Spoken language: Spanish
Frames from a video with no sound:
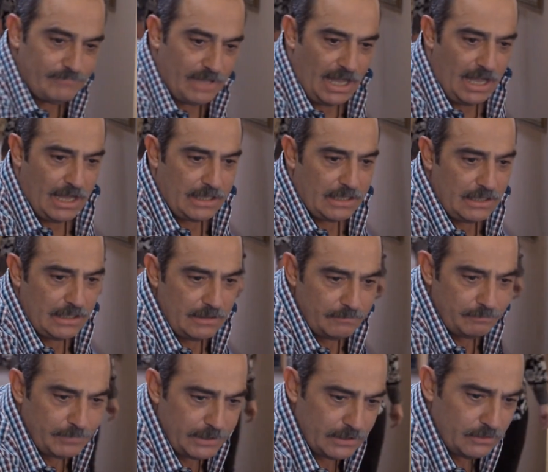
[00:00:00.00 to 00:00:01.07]
Aquí,
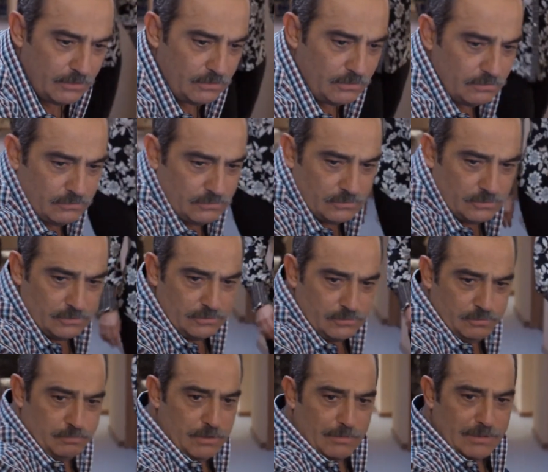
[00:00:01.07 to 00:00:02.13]
viendo
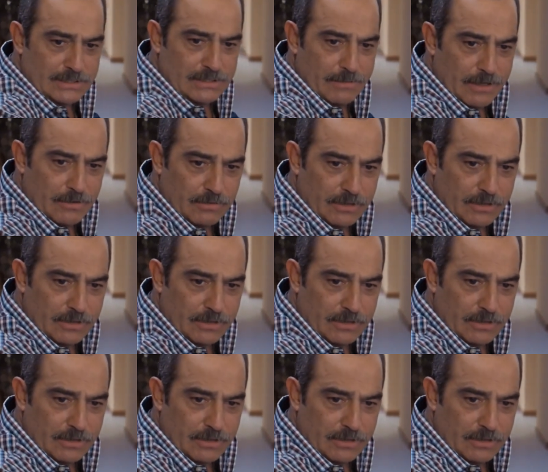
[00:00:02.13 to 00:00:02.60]
unos muebles de baño